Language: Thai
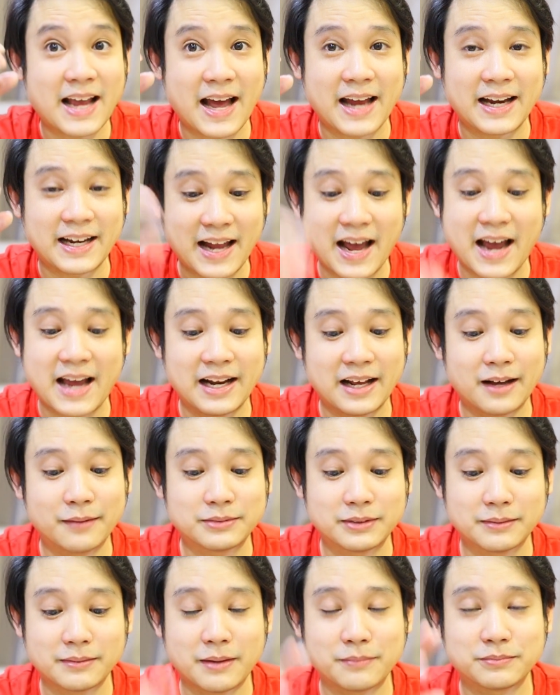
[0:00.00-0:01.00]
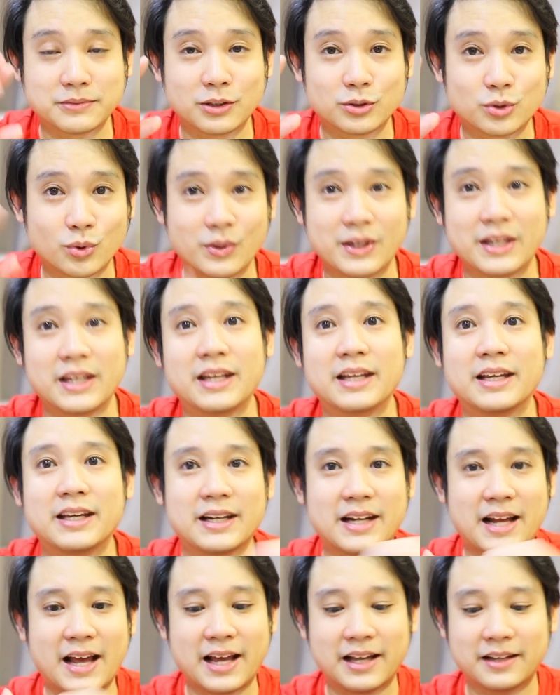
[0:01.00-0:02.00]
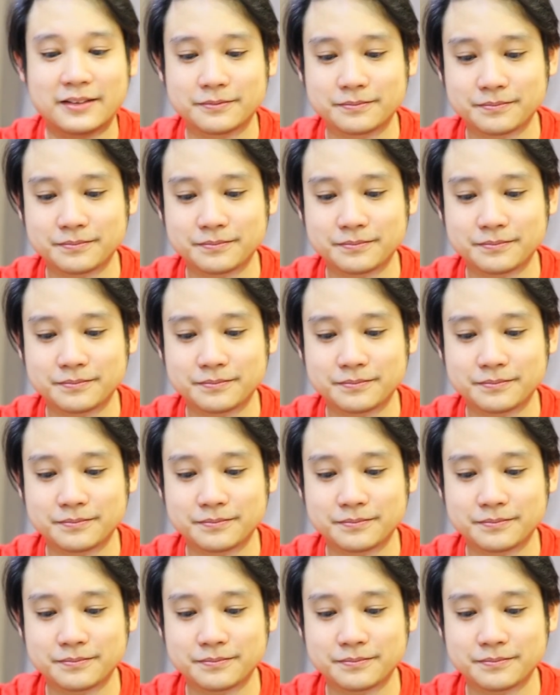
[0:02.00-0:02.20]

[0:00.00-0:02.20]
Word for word: งานได้นะครับสำหรับเจ้าตัวนี้นะ